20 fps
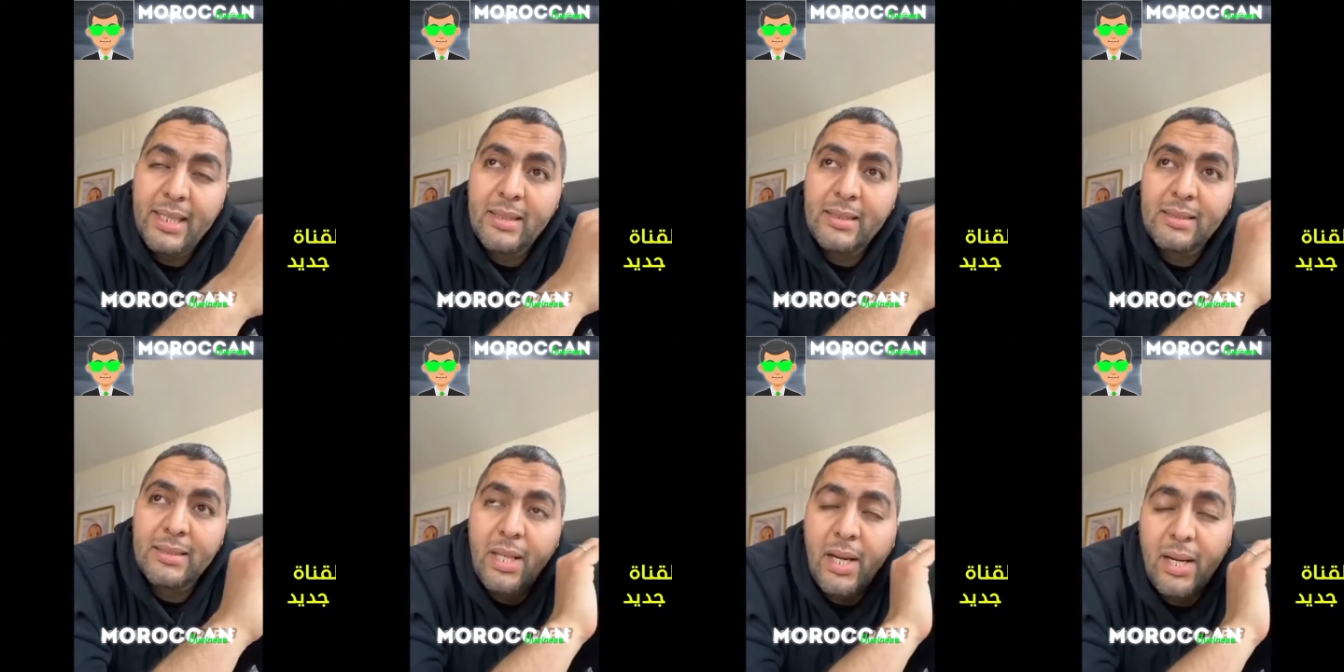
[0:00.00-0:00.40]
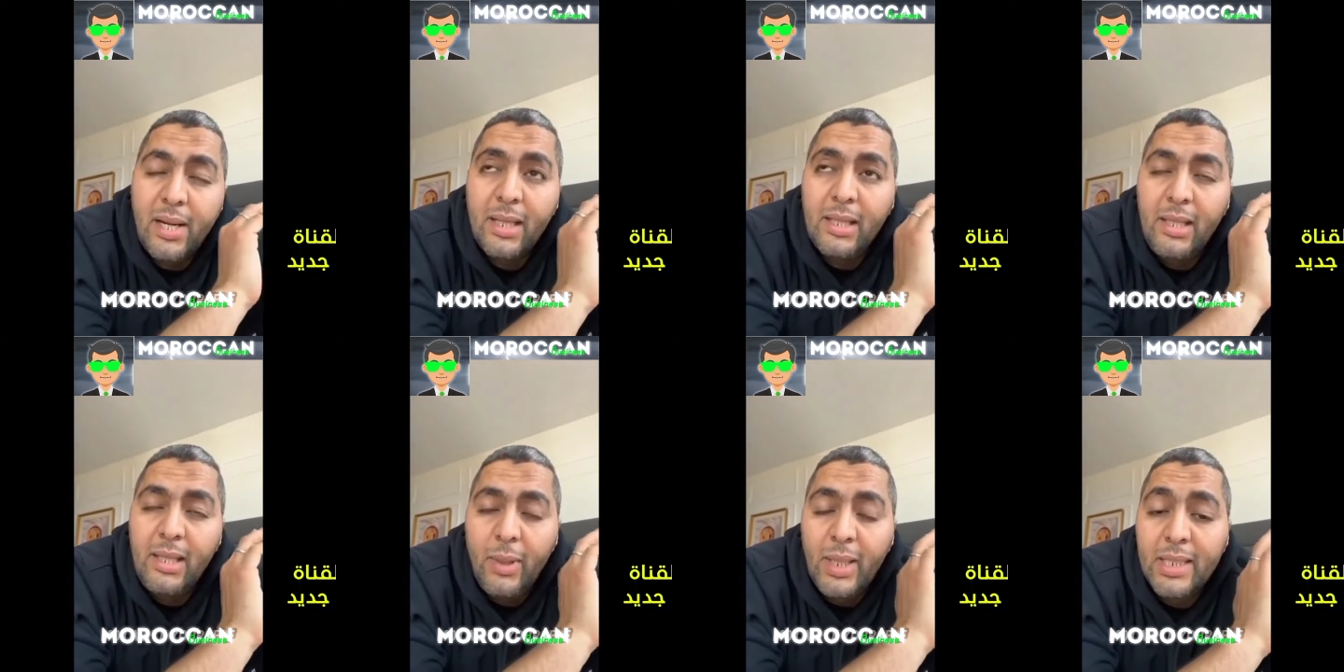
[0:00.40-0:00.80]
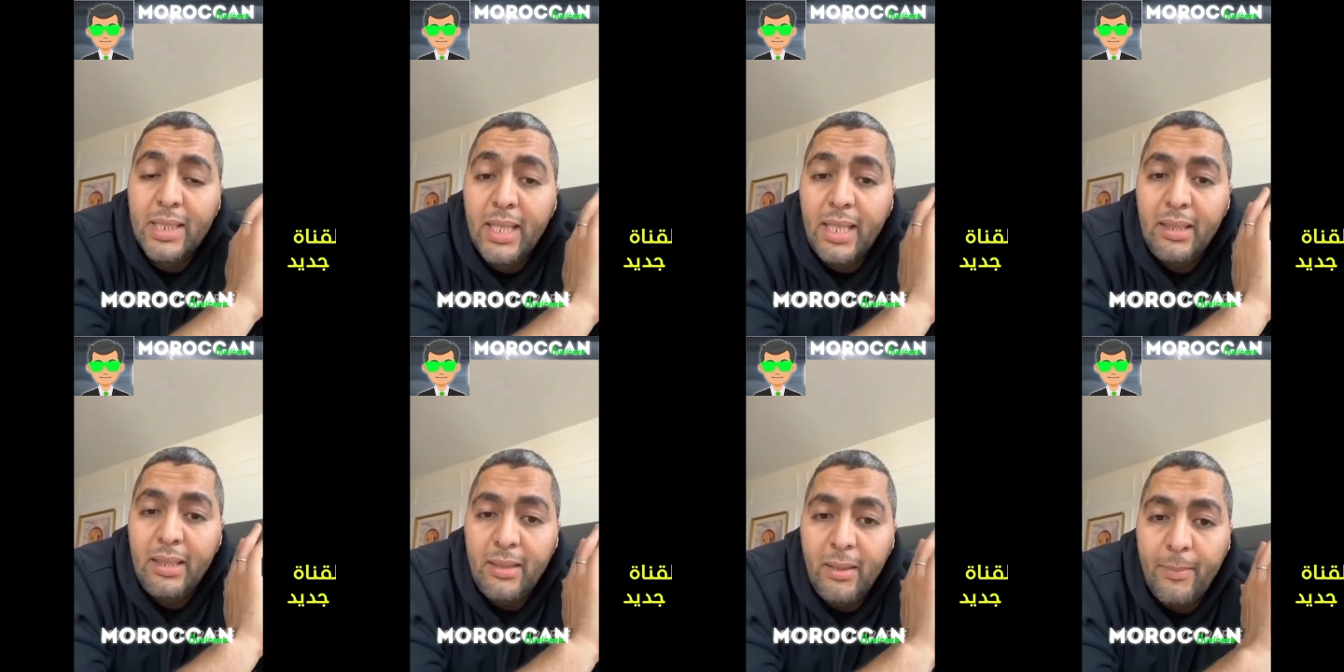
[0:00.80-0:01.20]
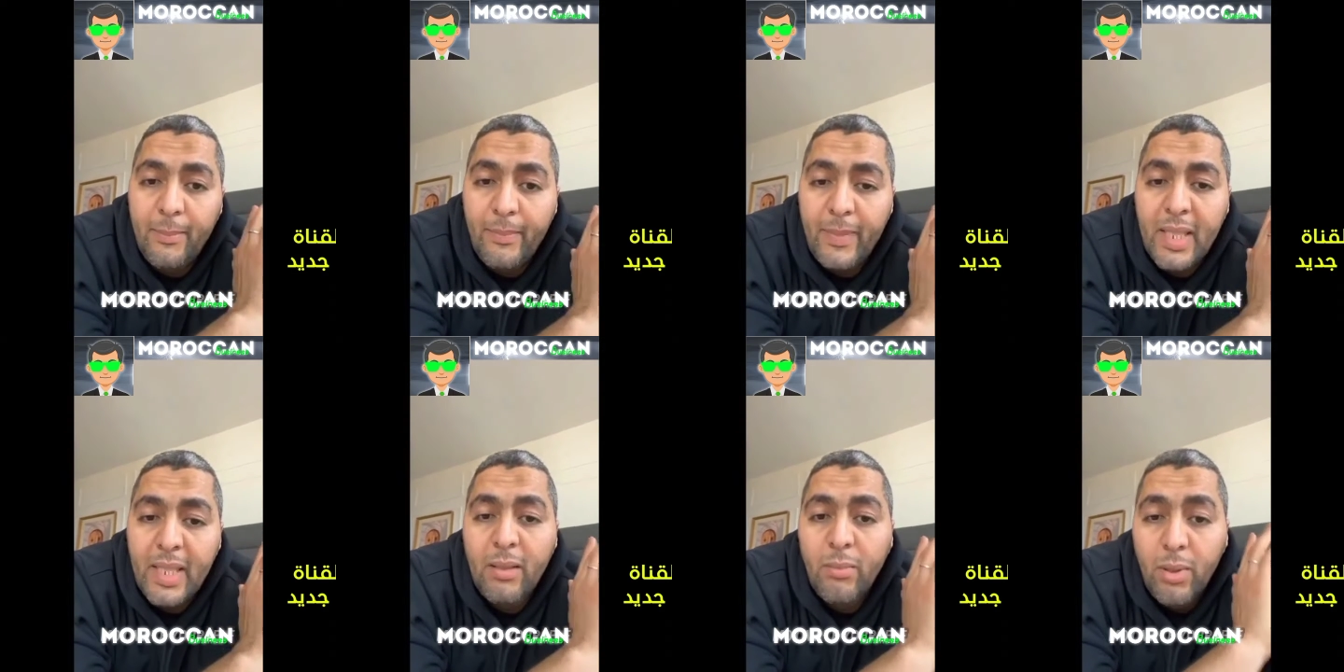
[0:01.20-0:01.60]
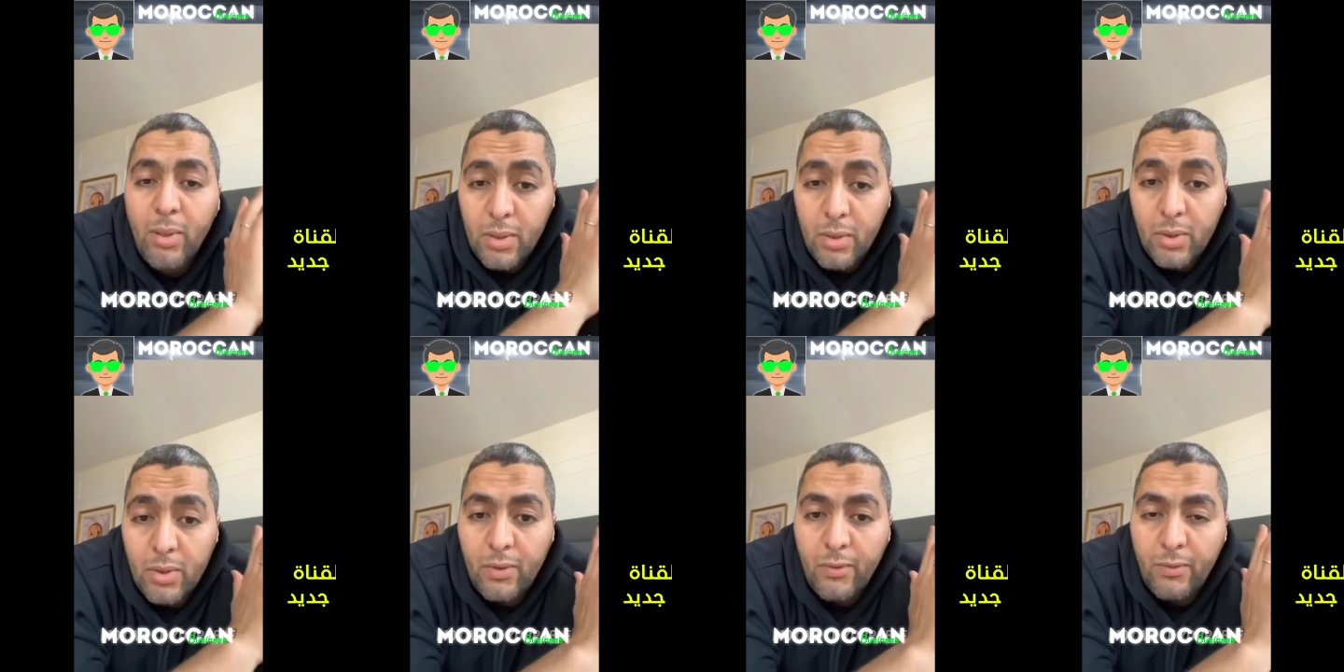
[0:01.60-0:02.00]
كنطرق ليه واحد خينا الا
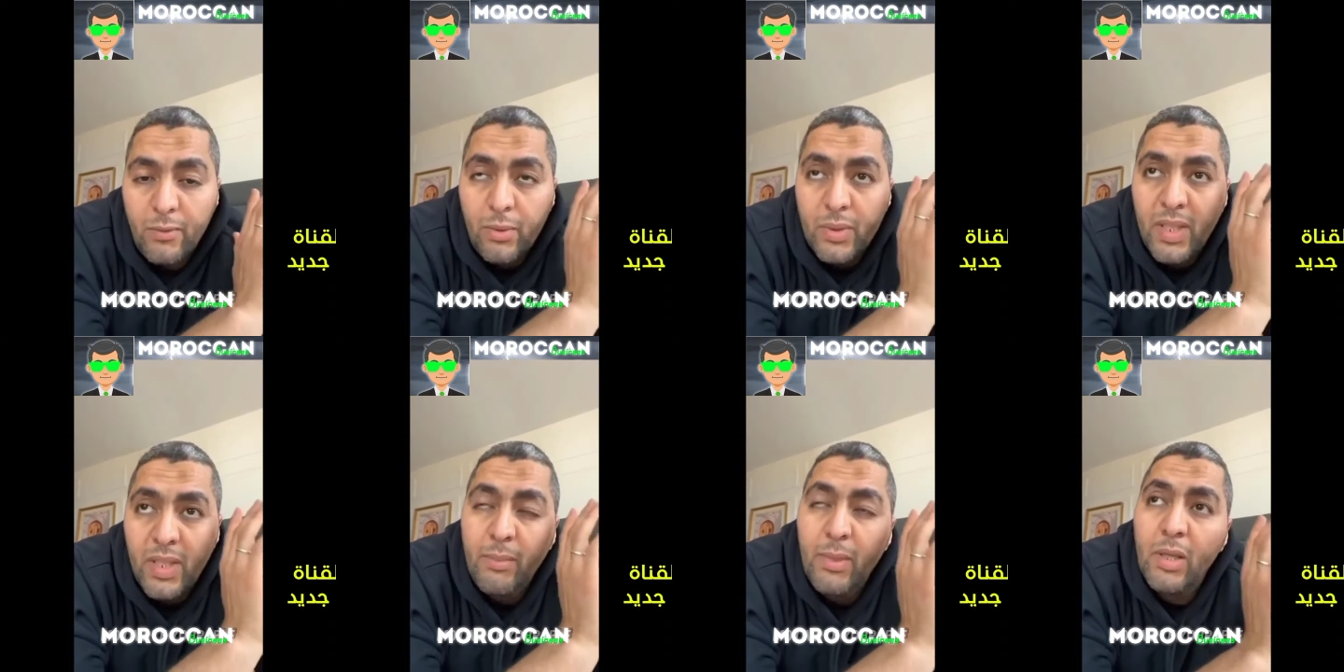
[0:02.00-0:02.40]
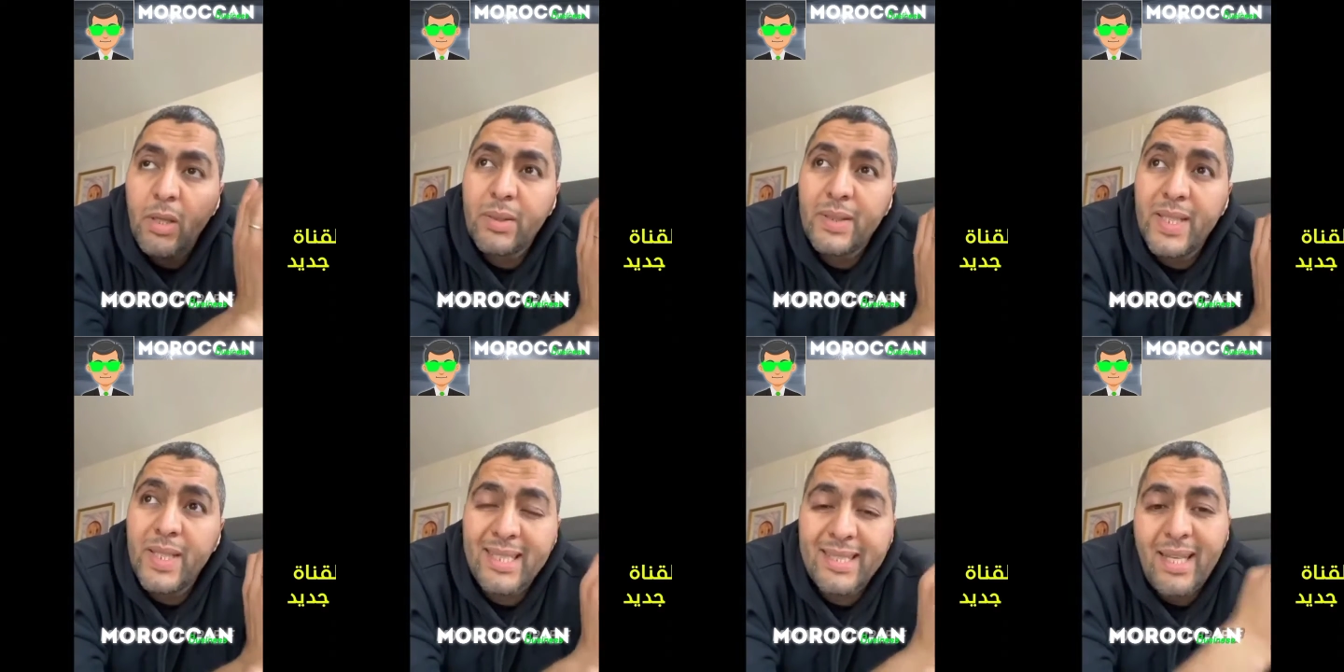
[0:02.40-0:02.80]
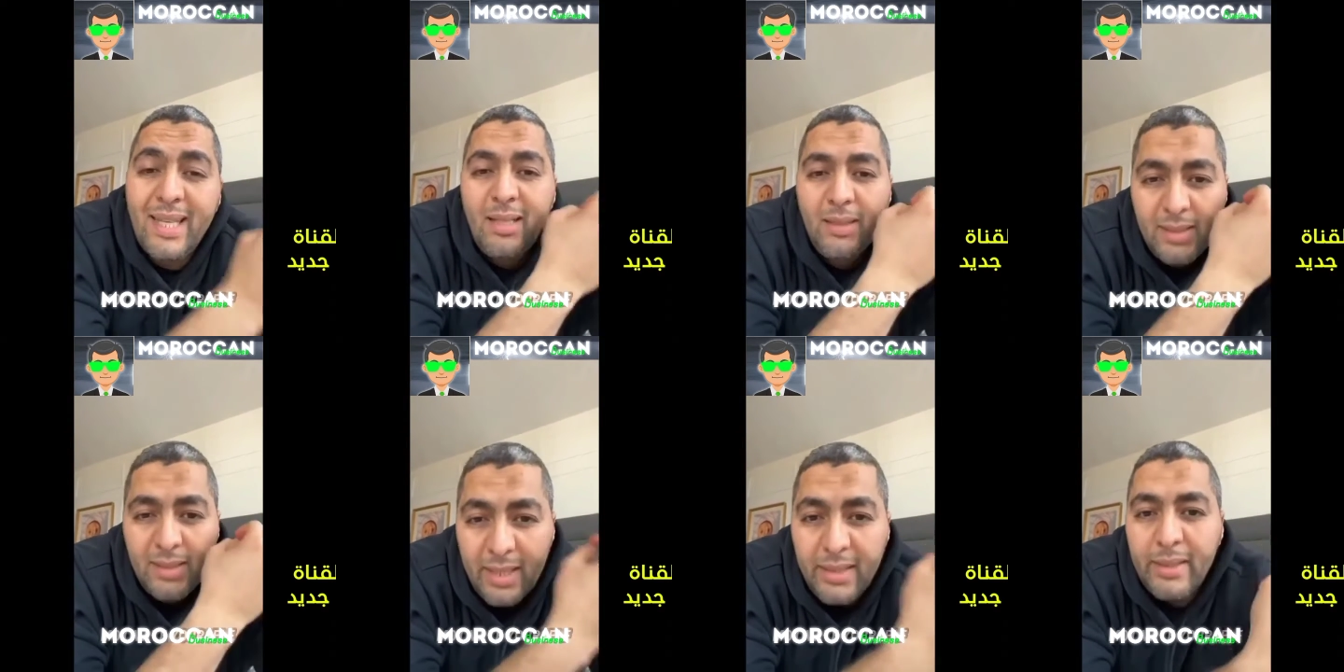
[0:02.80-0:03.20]
بغيتو تشوفوا زعما اون ديتاي